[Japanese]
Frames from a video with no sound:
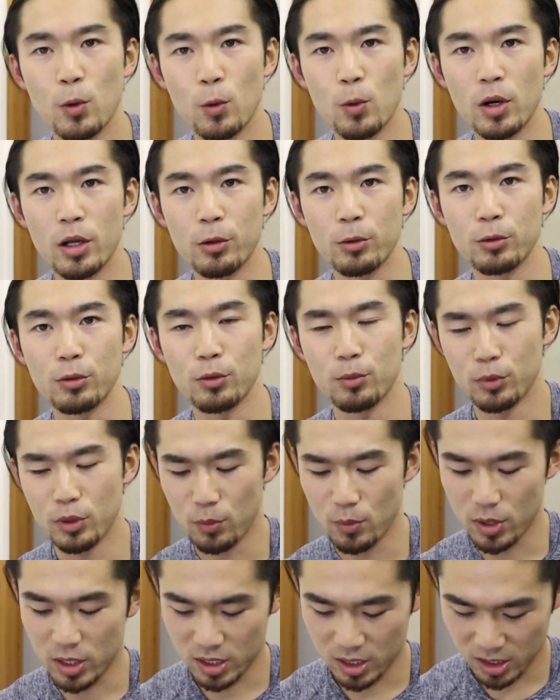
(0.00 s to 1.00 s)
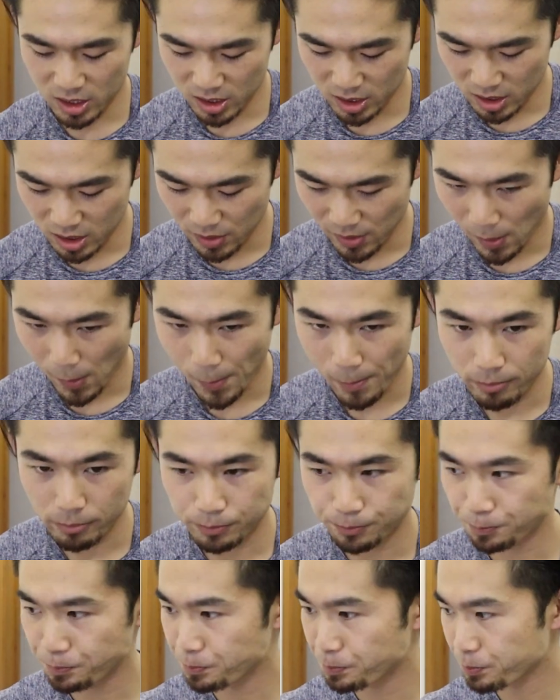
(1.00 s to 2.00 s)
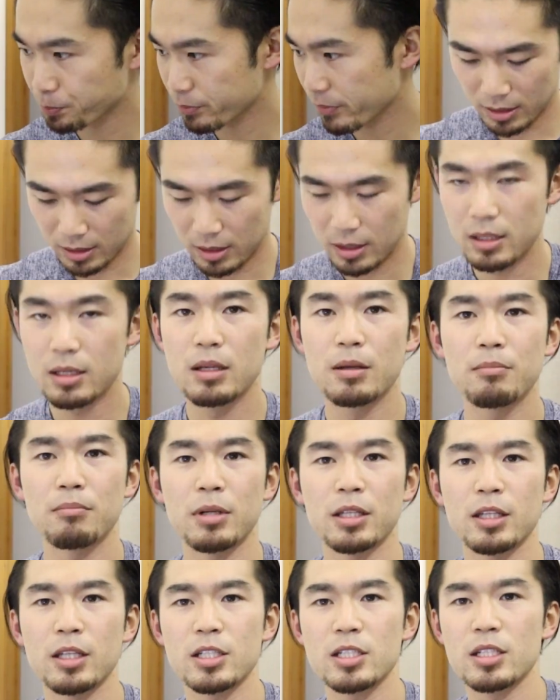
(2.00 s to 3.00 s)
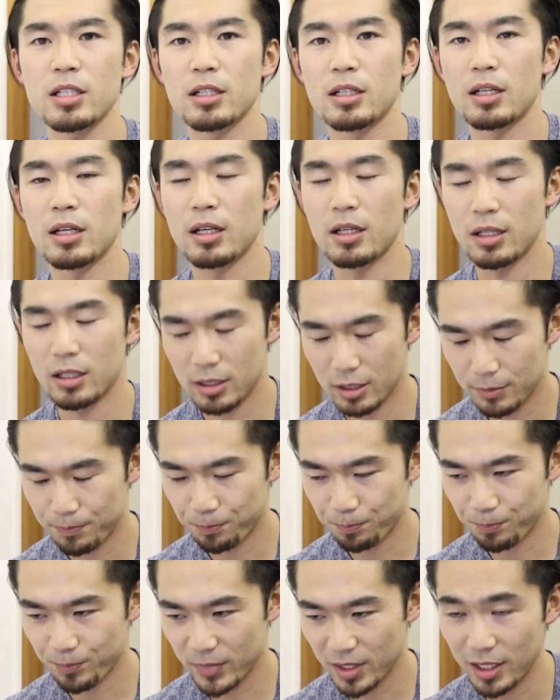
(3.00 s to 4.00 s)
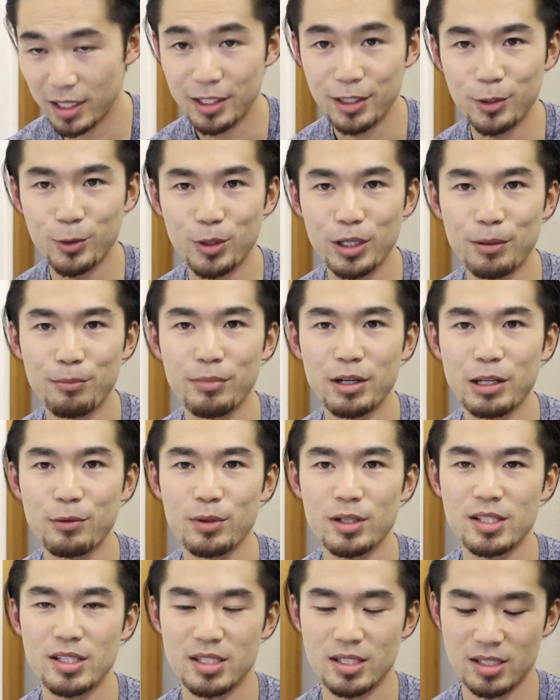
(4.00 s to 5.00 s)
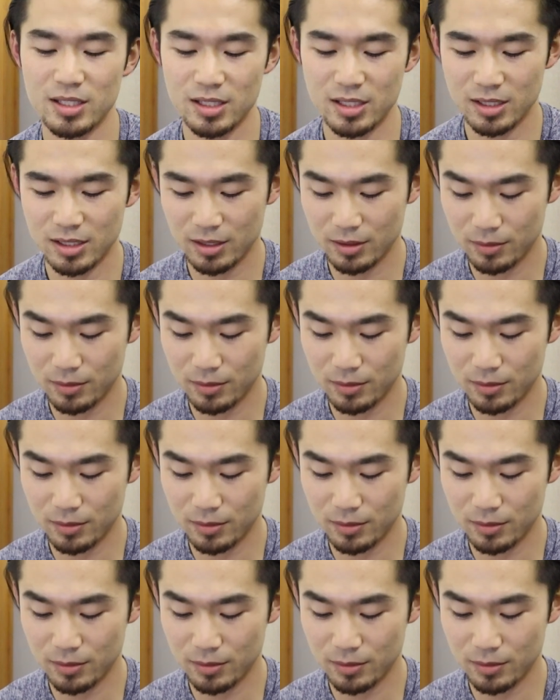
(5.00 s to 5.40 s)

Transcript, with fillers: 終わろうと思いますまた明日から減量頑張ります